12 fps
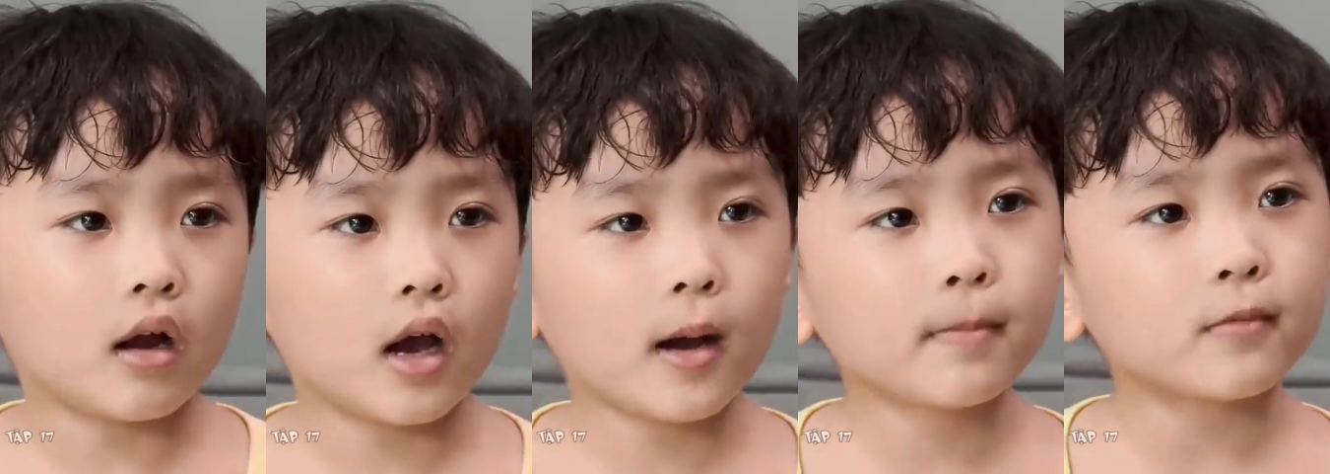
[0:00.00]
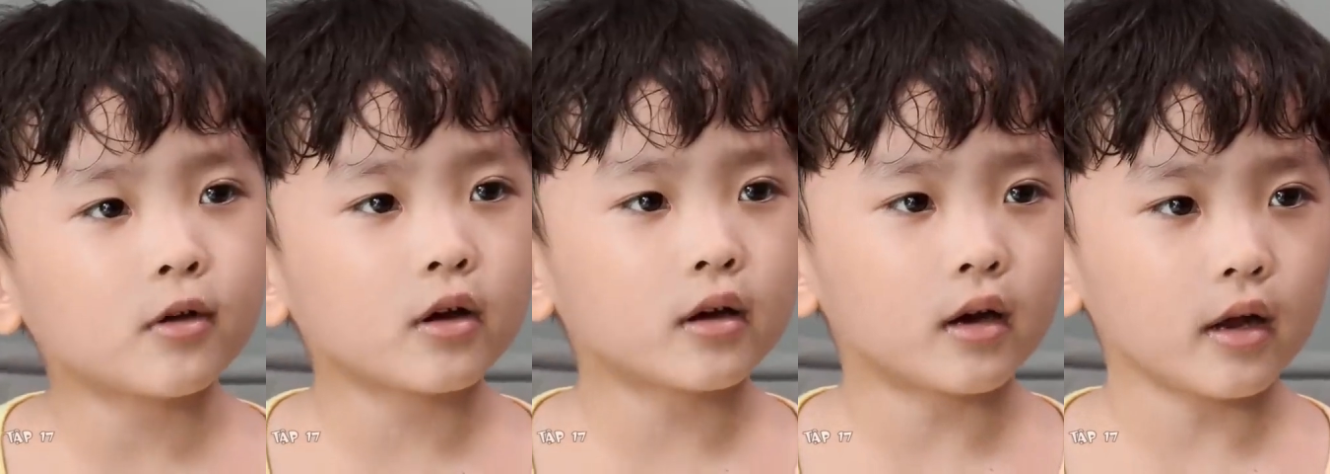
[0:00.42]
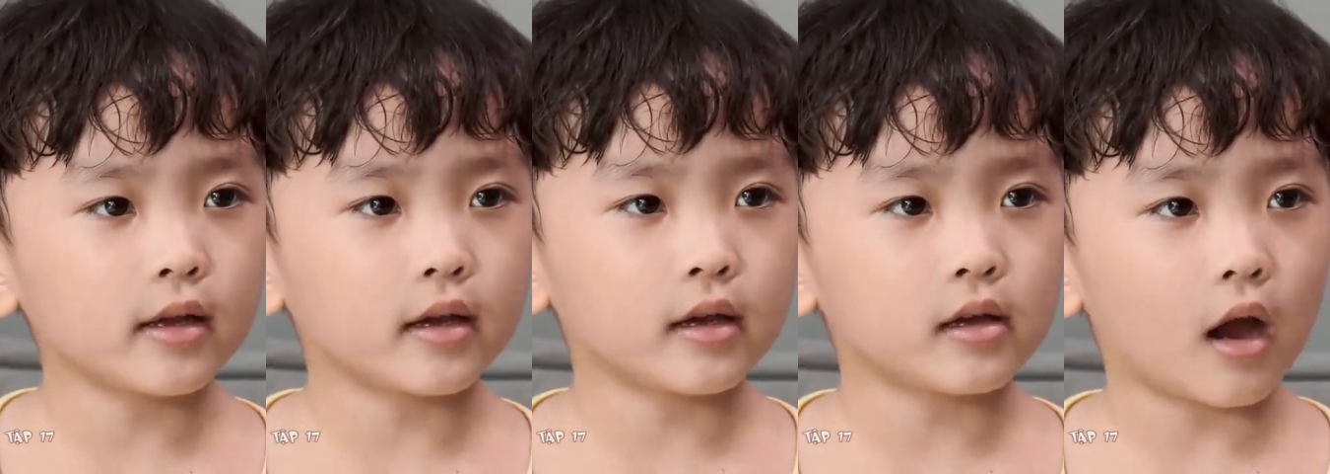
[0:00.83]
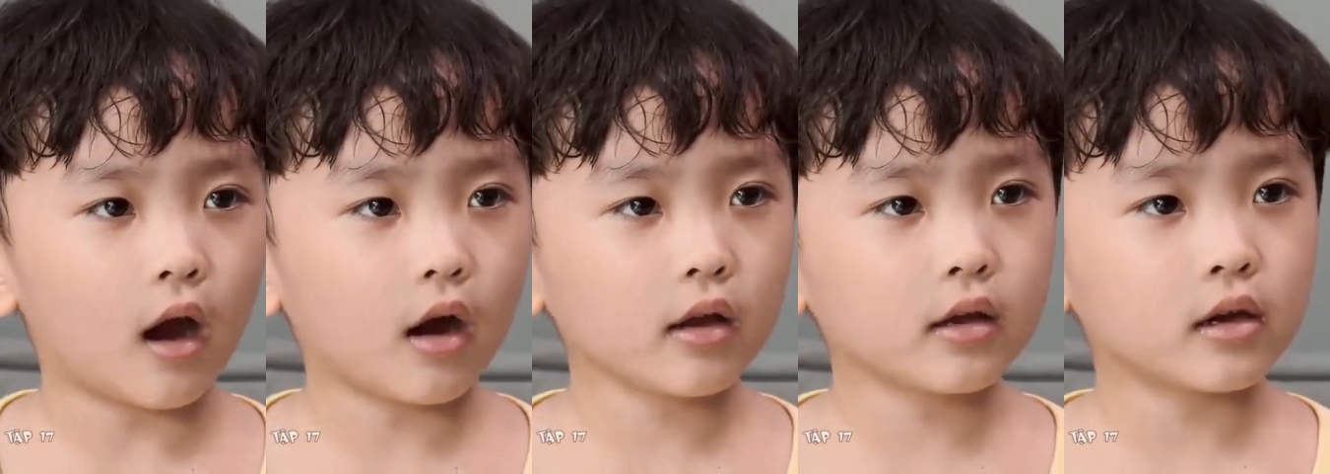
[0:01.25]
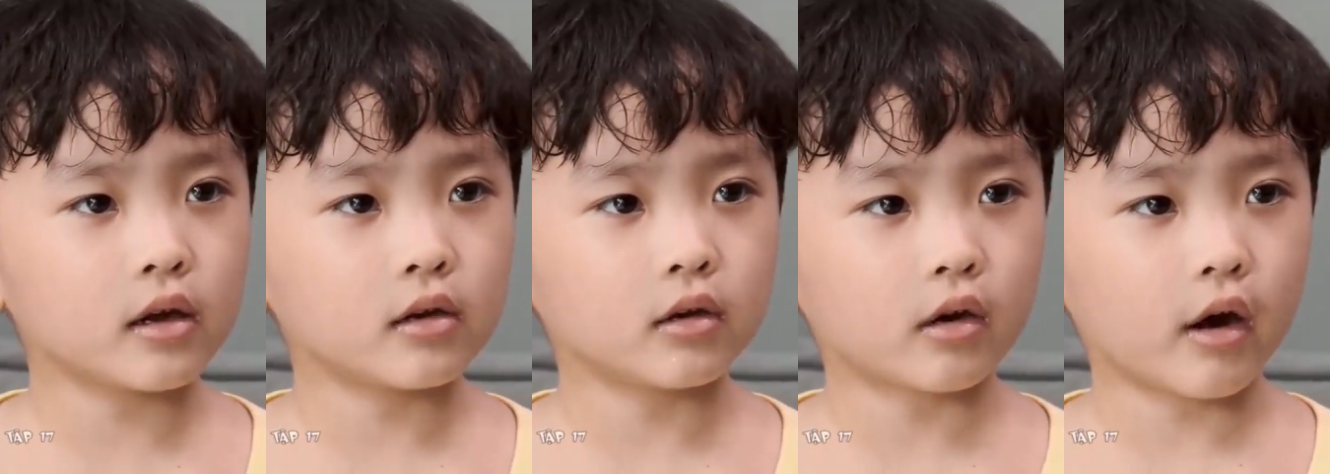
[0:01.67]
ở lớp con kể chuyện giỏi cho
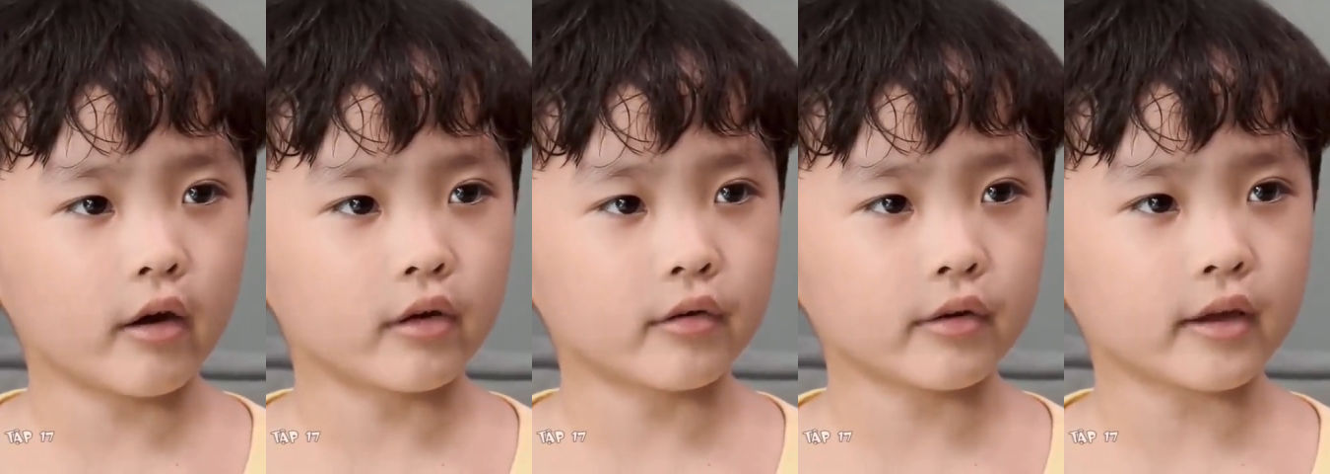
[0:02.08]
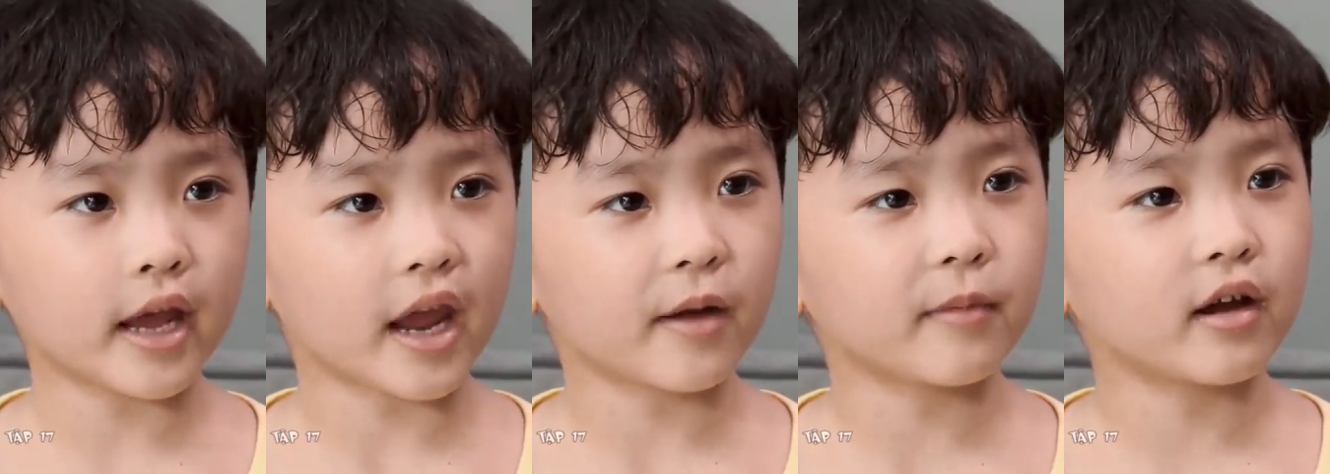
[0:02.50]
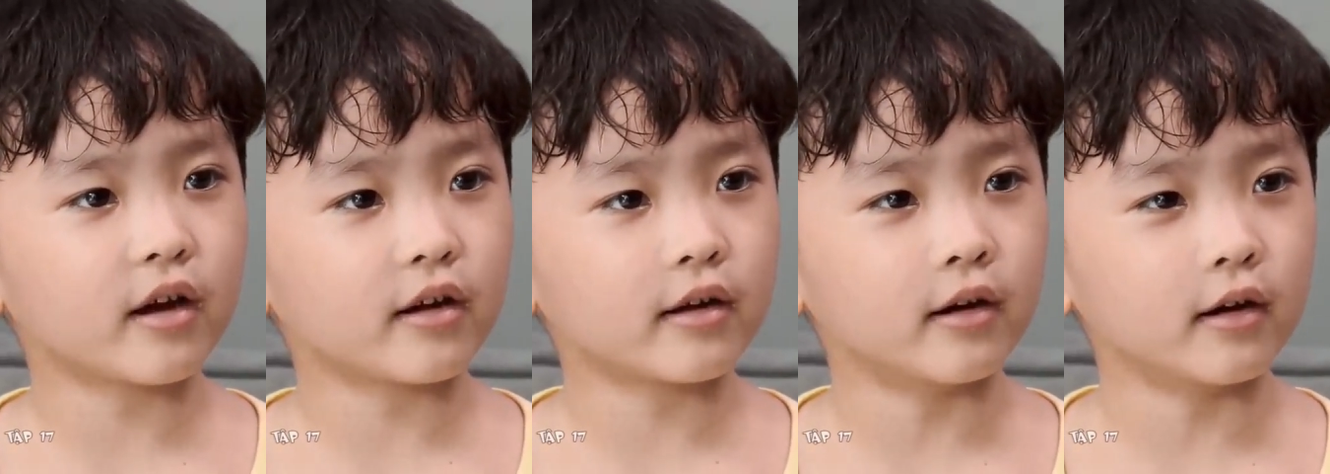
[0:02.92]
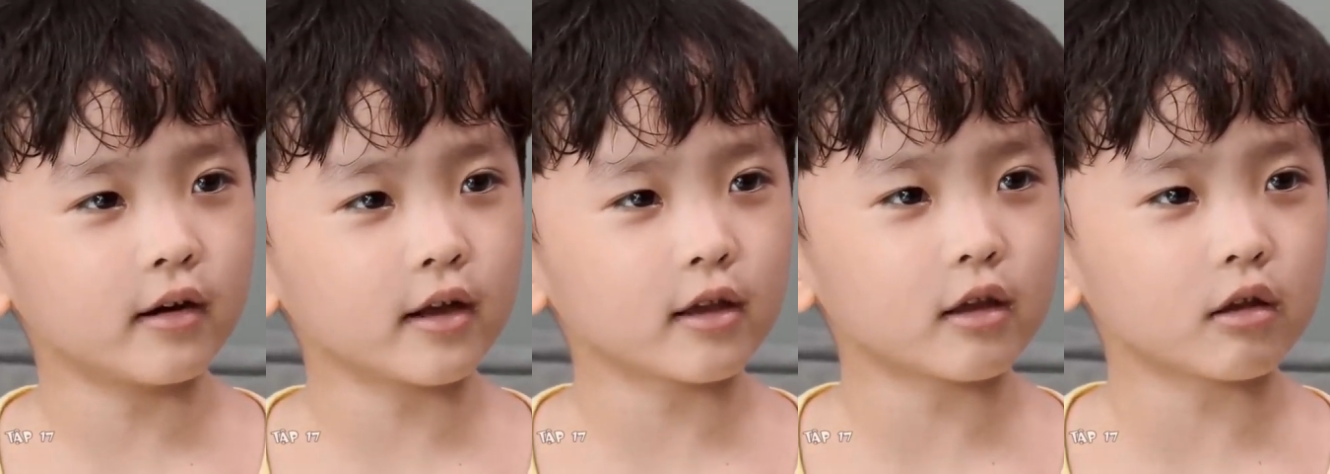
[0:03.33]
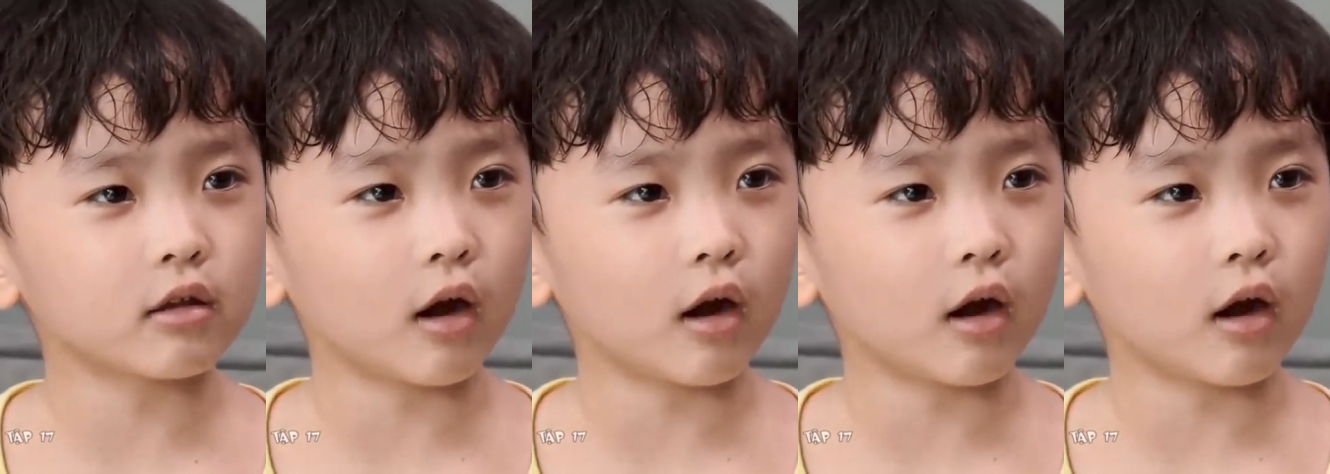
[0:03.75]
nên được cô thưởng kẹo, bây giờ con thưởng lại cho